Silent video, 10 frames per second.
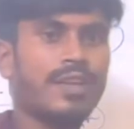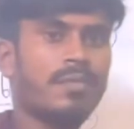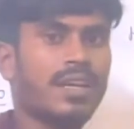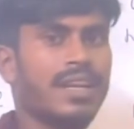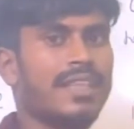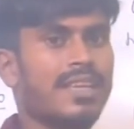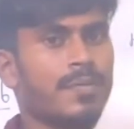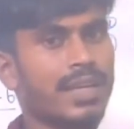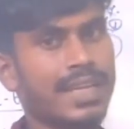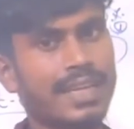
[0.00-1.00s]
ஃபைவ் மார்க்கில்
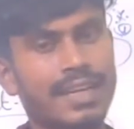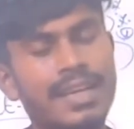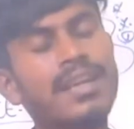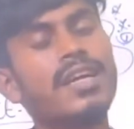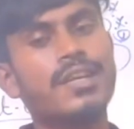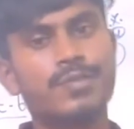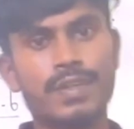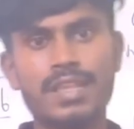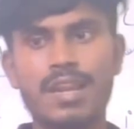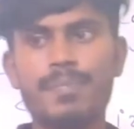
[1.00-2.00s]
அதிகமாக கேட்குறாங்க ஸோ
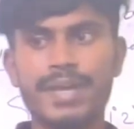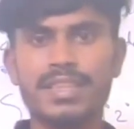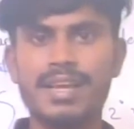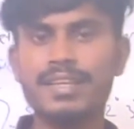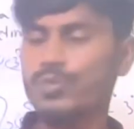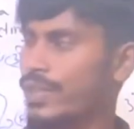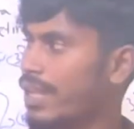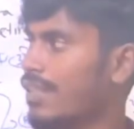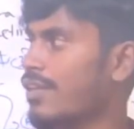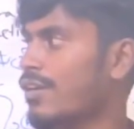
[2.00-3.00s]
இதெல்லாம் பார்த்துக்கங்க ஸோ
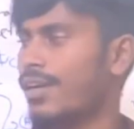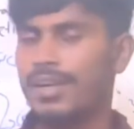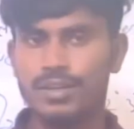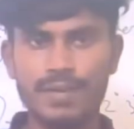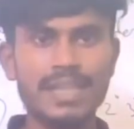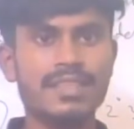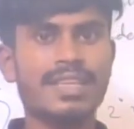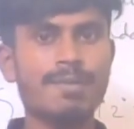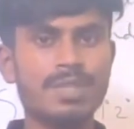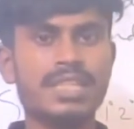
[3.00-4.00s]
இதெல்லாம் தான் டுவெல்த்
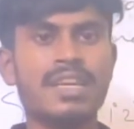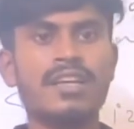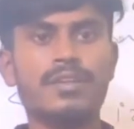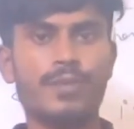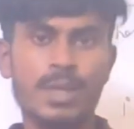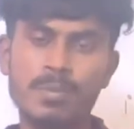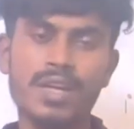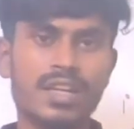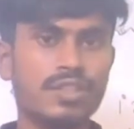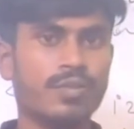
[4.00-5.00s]
கெமிஸ்ட்ரியில் ஃபைவ்
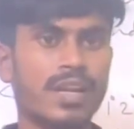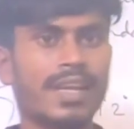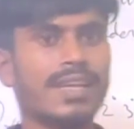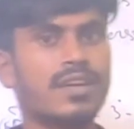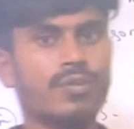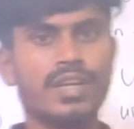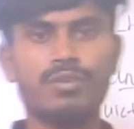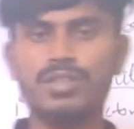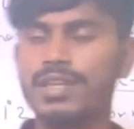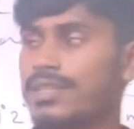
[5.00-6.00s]
மார்க்கில் ஷுவராக கேட்கக்கூடிய
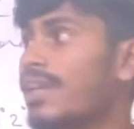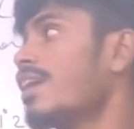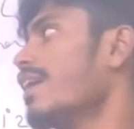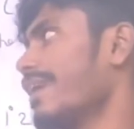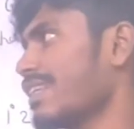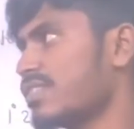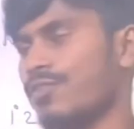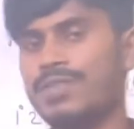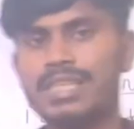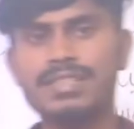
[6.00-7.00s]
கொஷின்ஸு
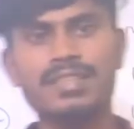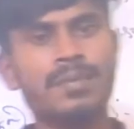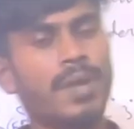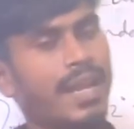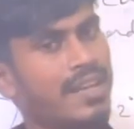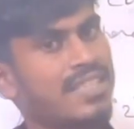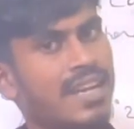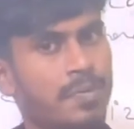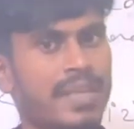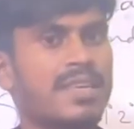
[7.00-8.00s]
நெக்ஸ்ட்டு ஃபிசிக்ஸு பயாலஜி
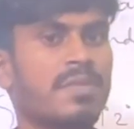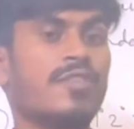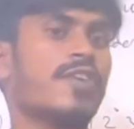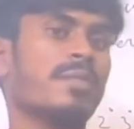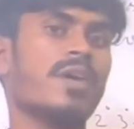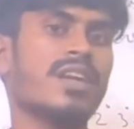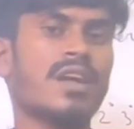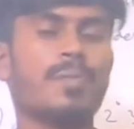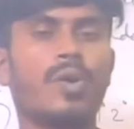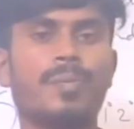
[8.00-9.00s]
எல்லாமே இதே மாதிரி ஃபைவ் மார்க்
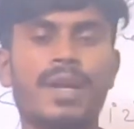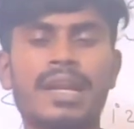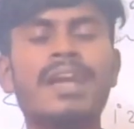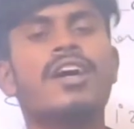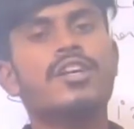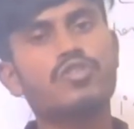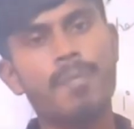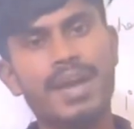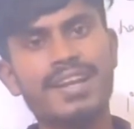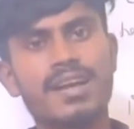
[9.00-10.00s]
நான் அப்லோட் பண்ணுறேன் ஸோ
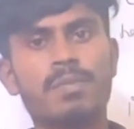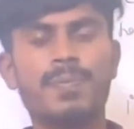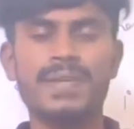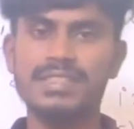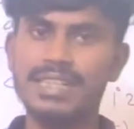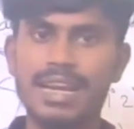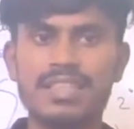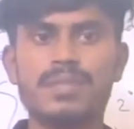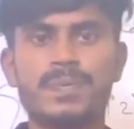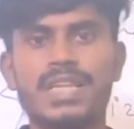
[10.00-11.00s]
மறக்காமல் ப்ளீஸ்
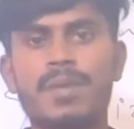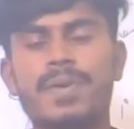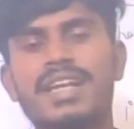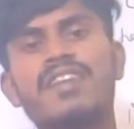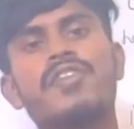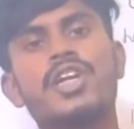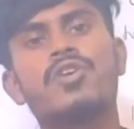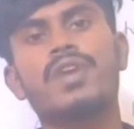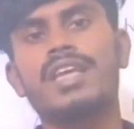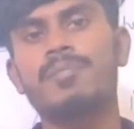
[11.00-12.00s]
சேனலை சப்ஸ்கிரைப் பண்ணிக்கோங்க
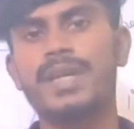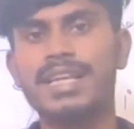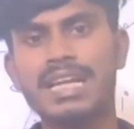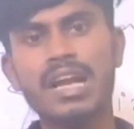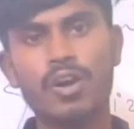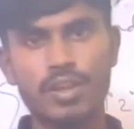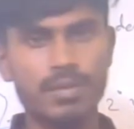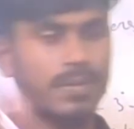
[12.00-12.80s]
வீடியோக்கு லைக் பண்ணிக்கோங்க ஆல் தி